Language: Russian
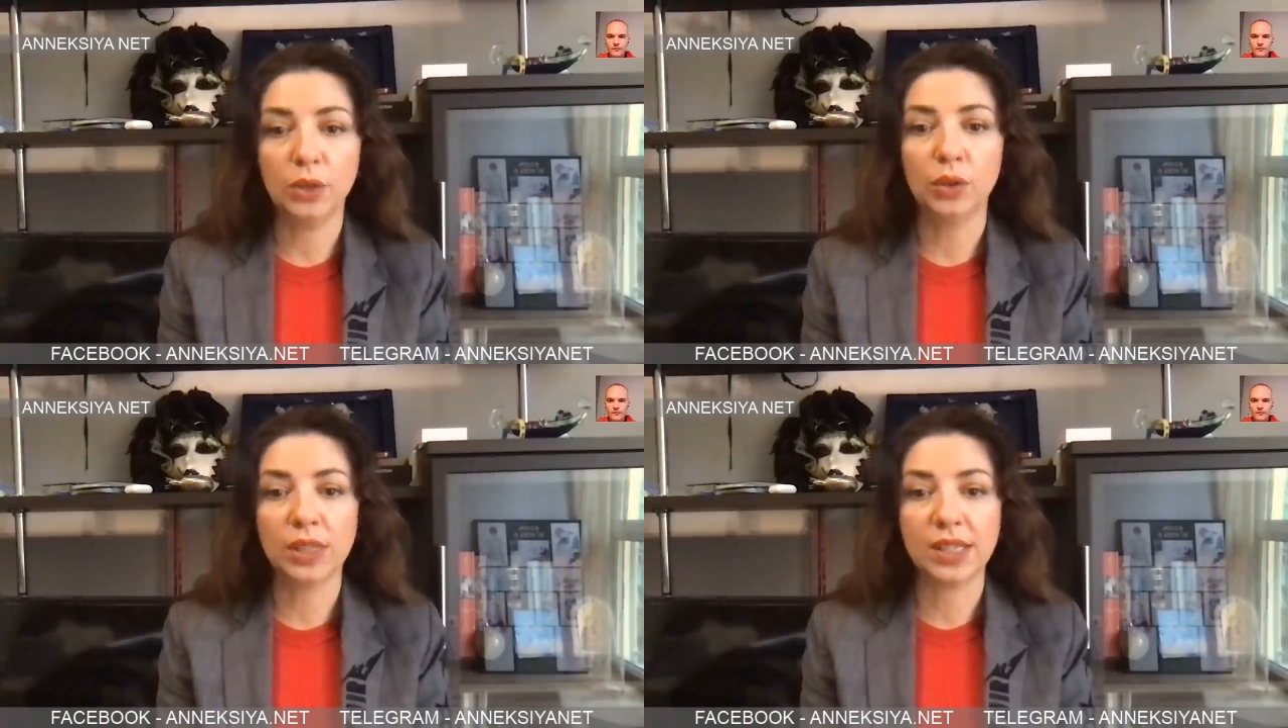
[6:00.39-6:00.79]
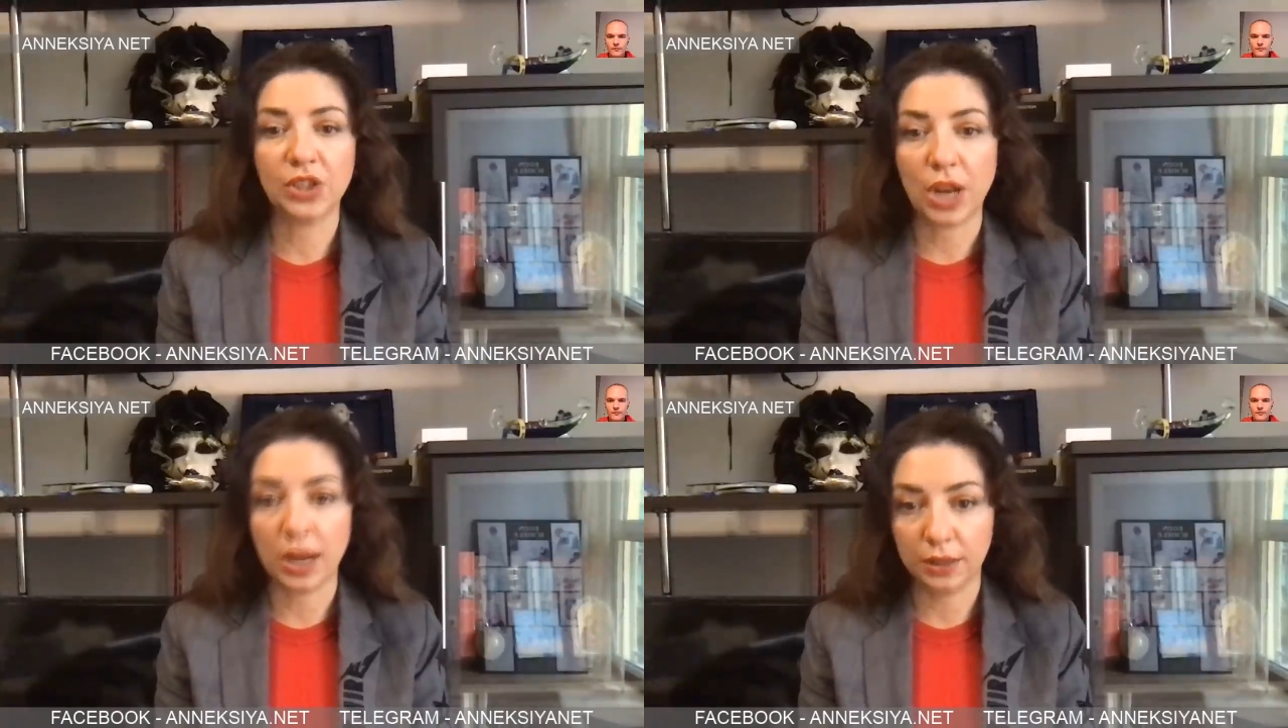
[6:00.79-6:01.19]
и
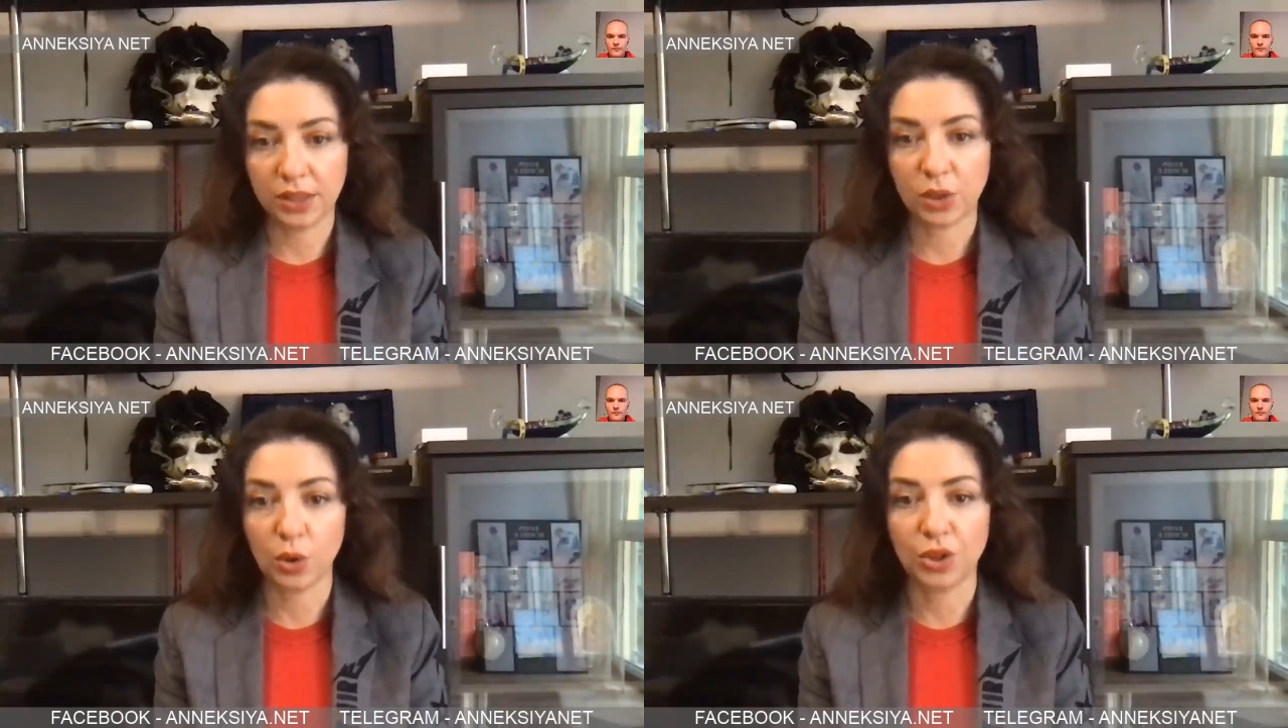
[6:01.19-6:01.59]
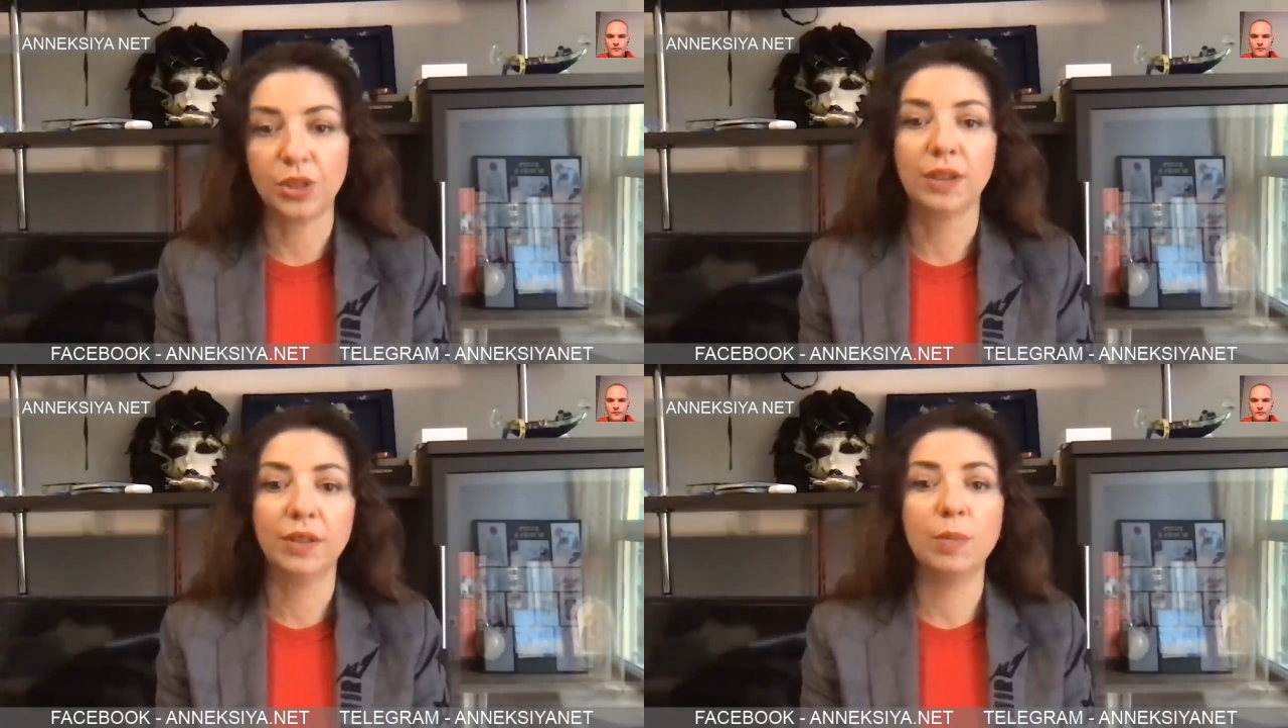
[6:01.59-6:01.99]
назначали
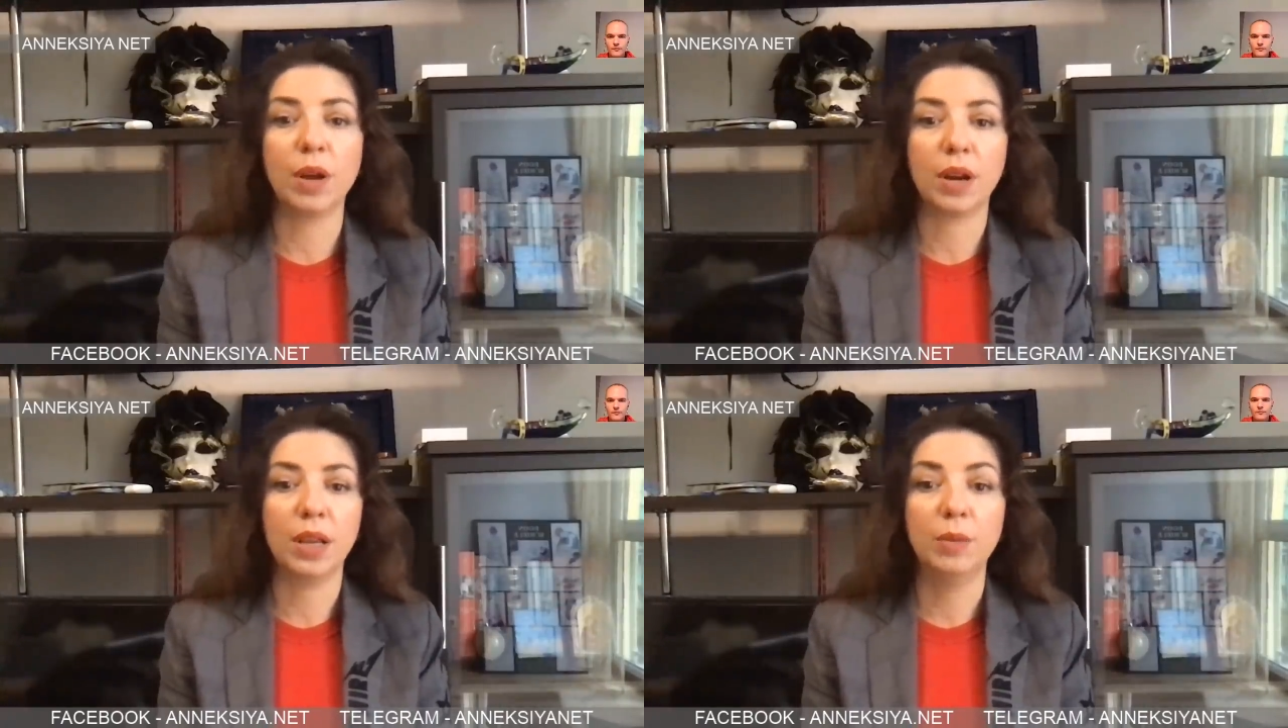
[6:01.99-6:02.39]
досрочные выборы,